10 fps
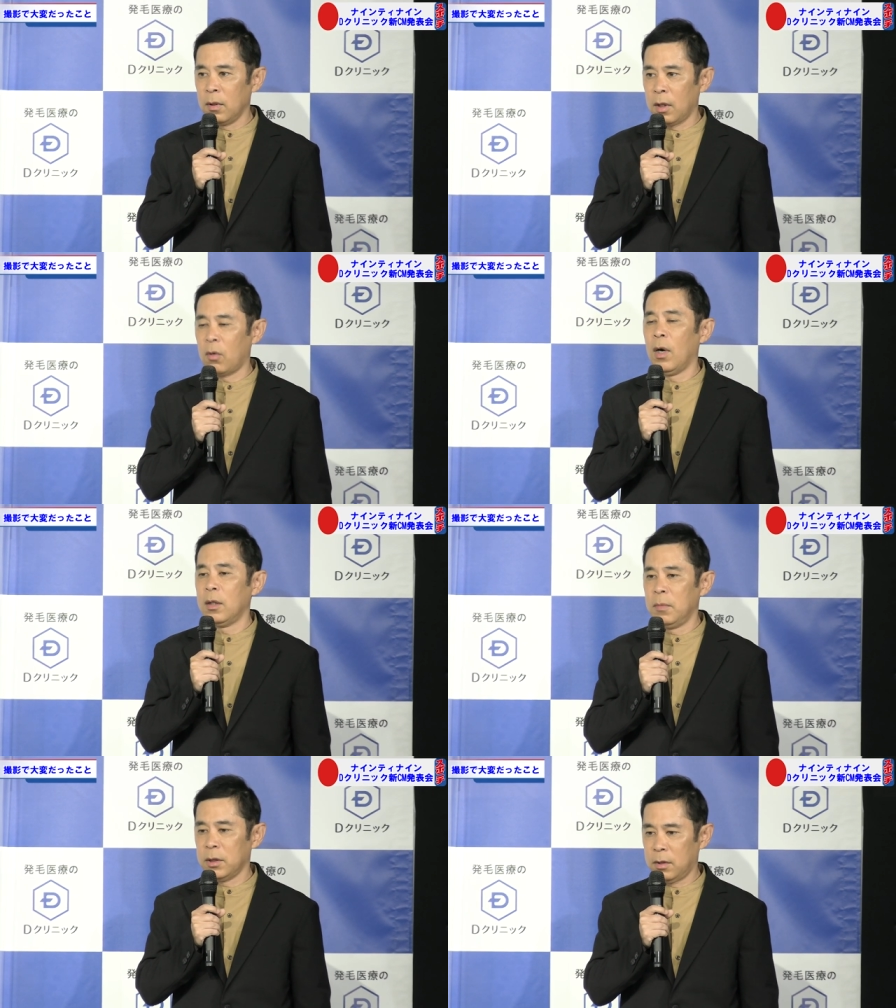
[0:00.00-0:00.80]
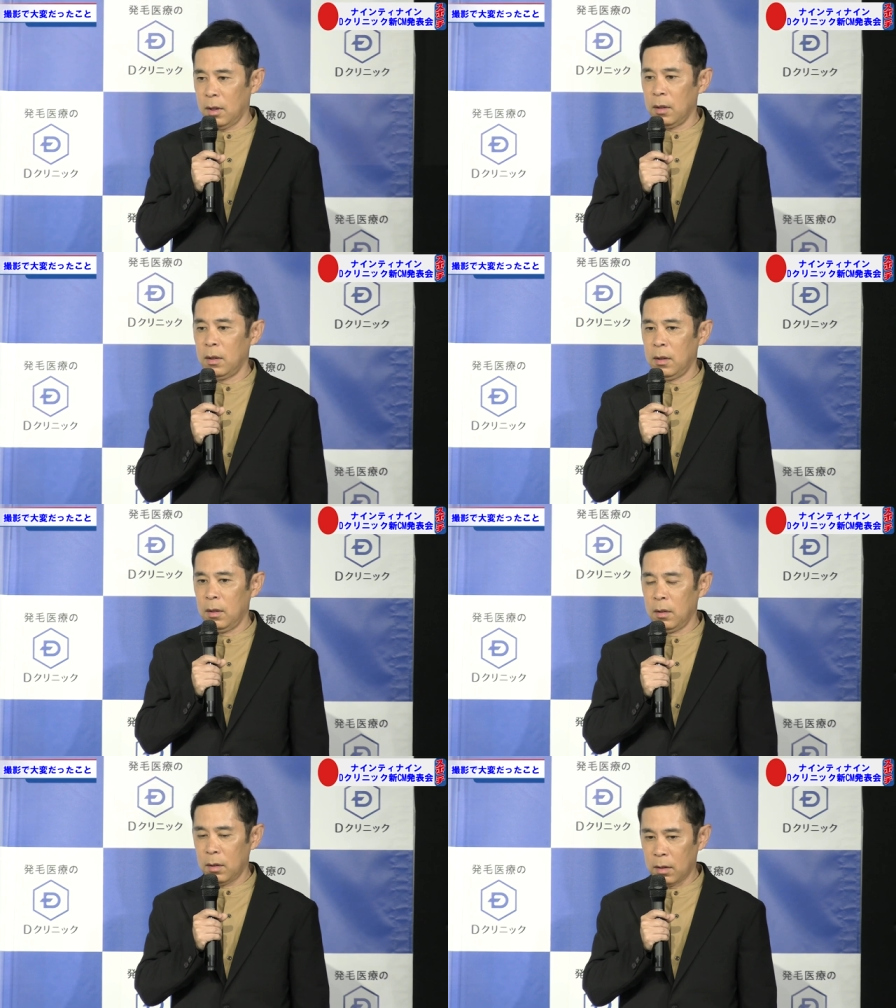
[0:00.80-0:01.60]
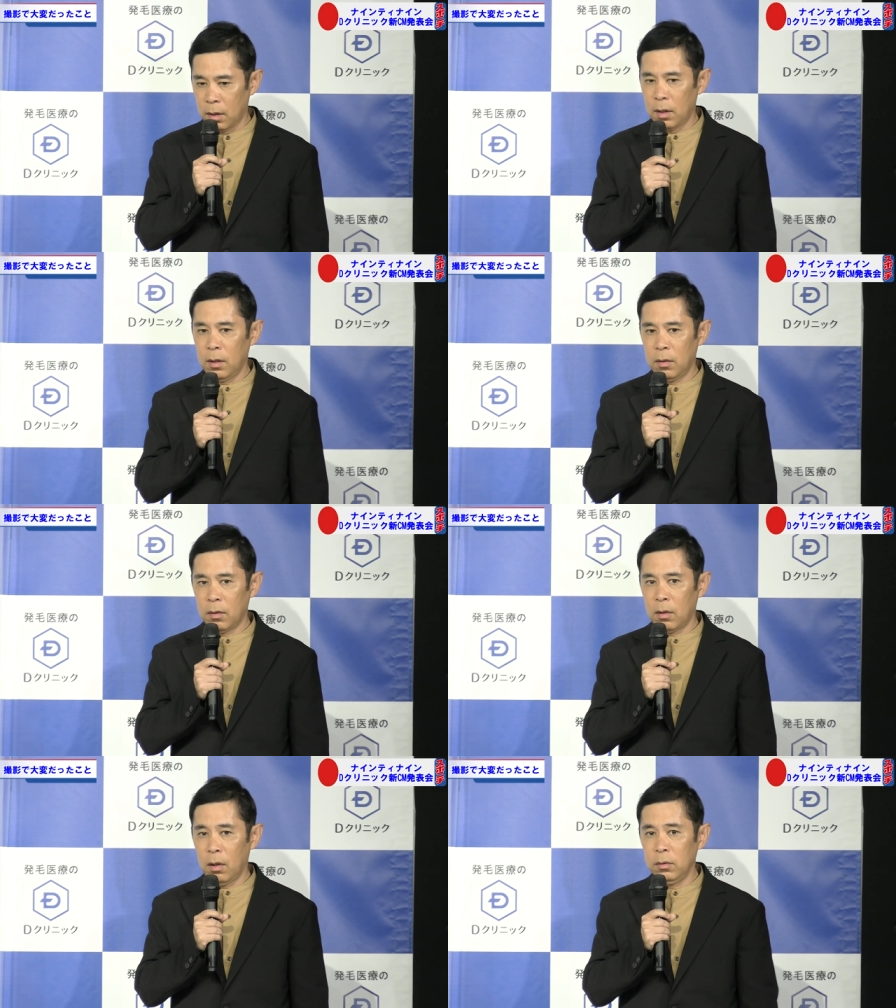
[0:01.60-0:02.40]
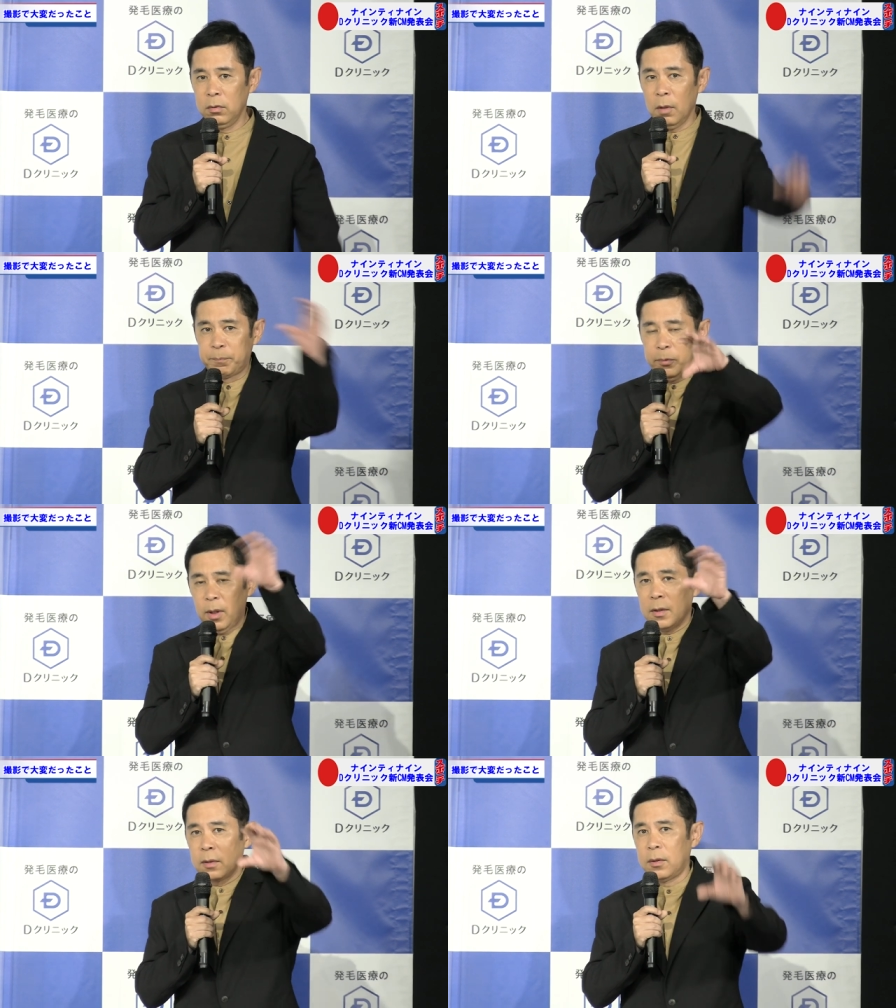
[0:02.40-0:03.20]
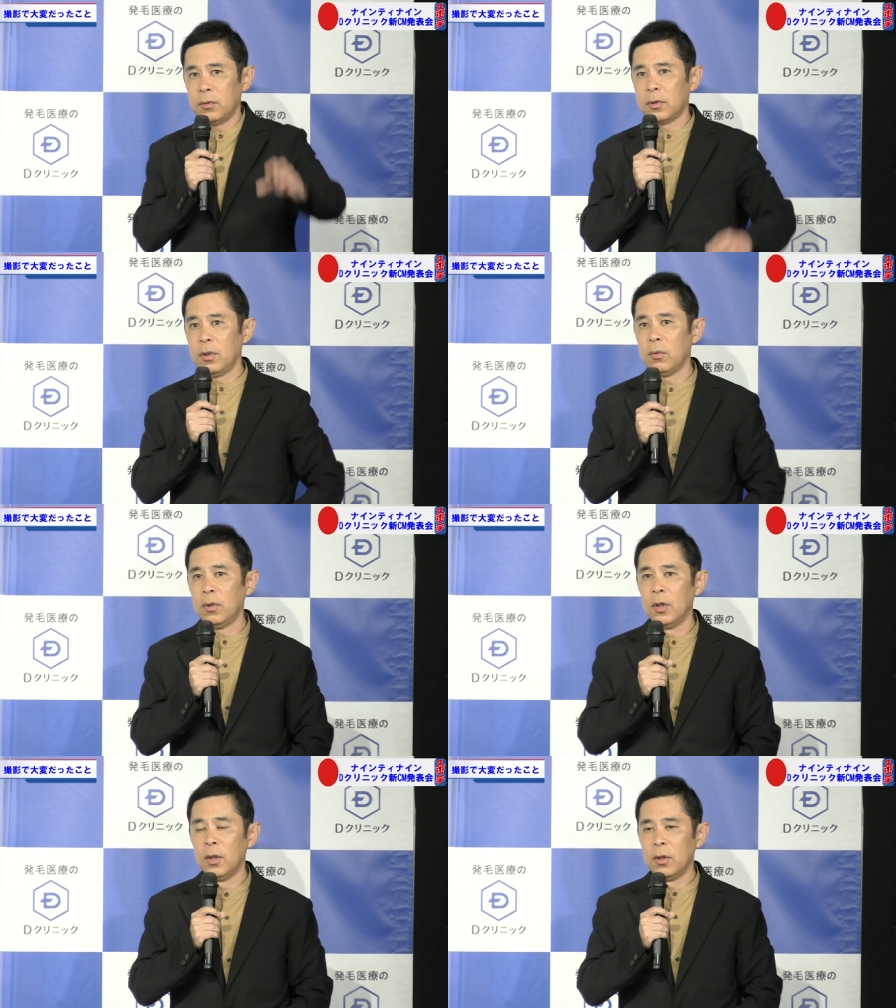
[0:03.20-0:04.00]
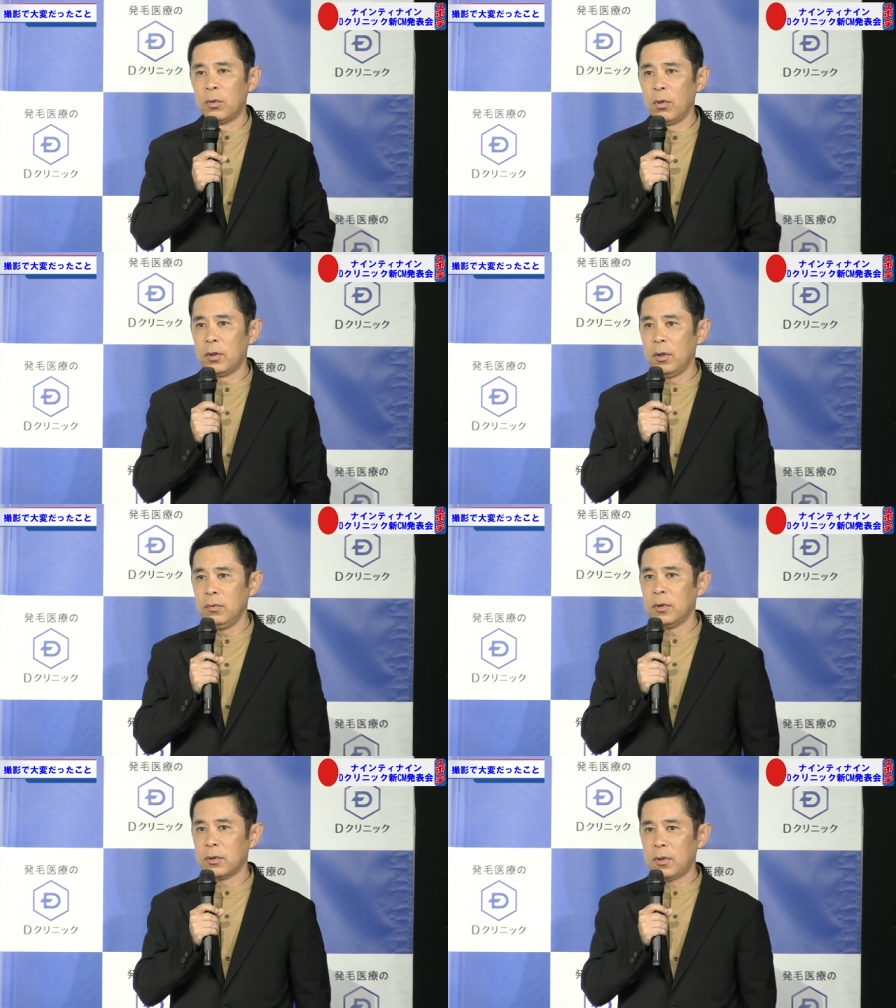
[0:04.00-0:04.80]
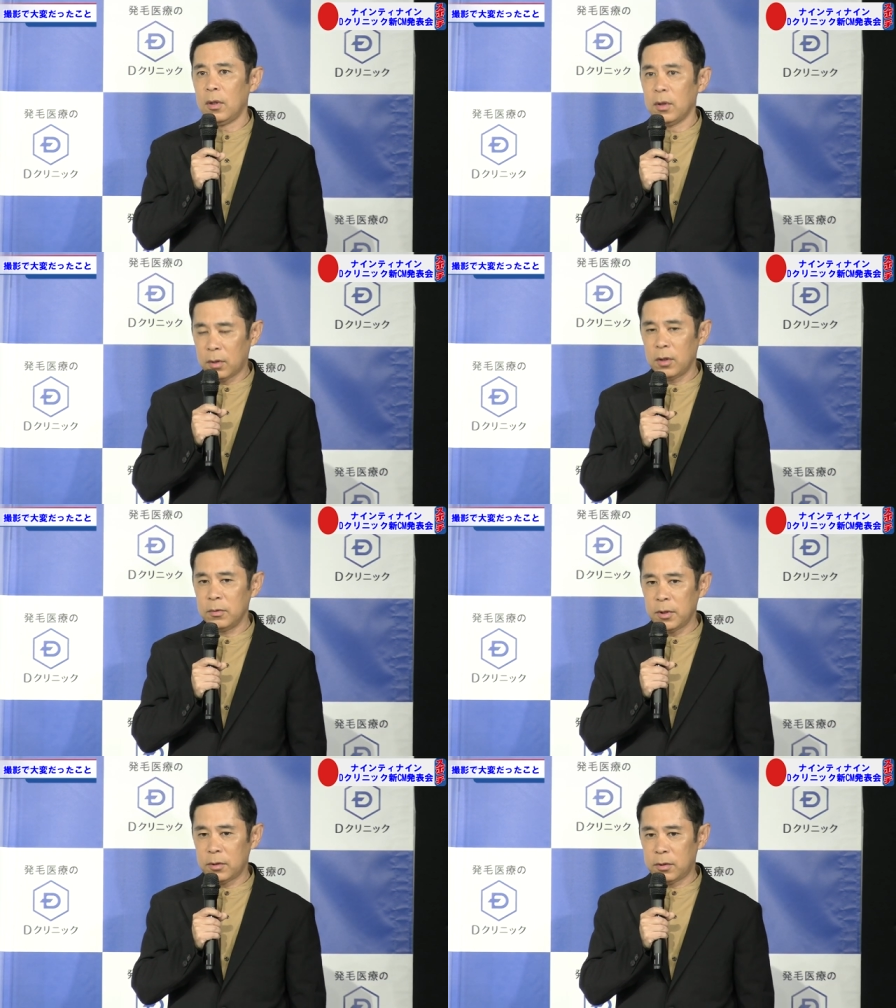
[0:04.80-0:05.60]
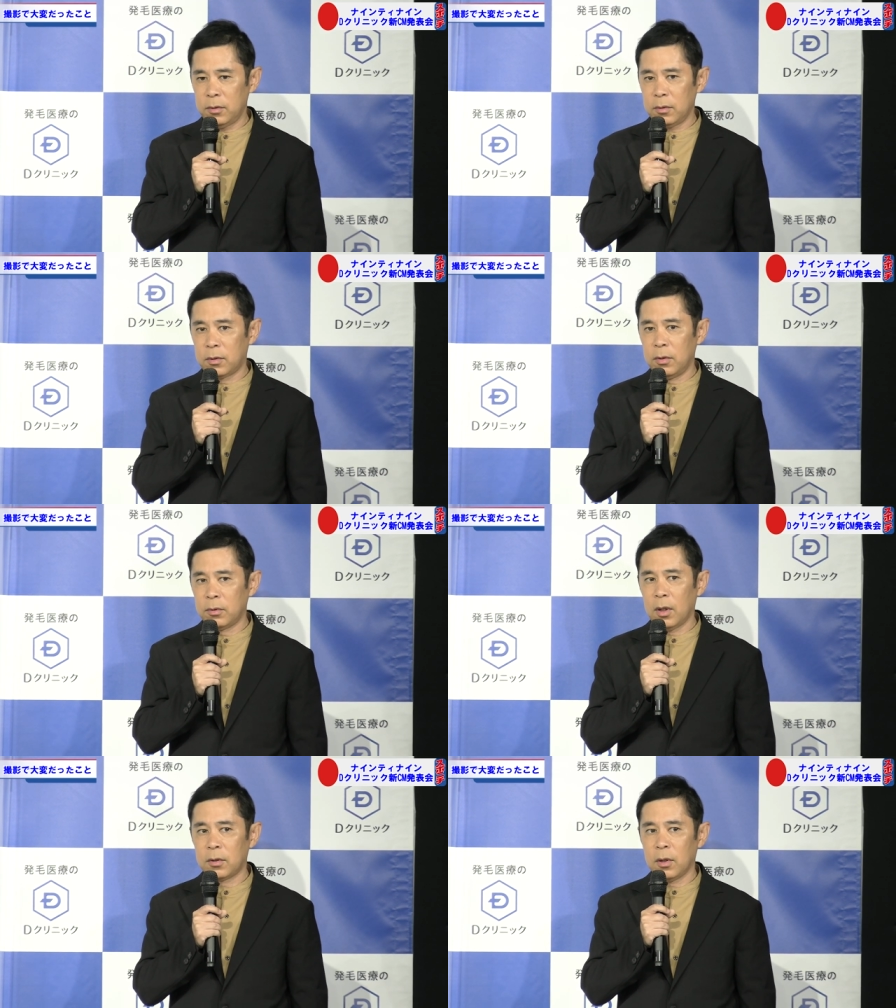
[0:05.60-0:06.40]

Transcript: 結構ありましてあそうですか、はい、あんなぶわなってるんですけど「取れてるんですか?」大丈夫です」って言ってはっ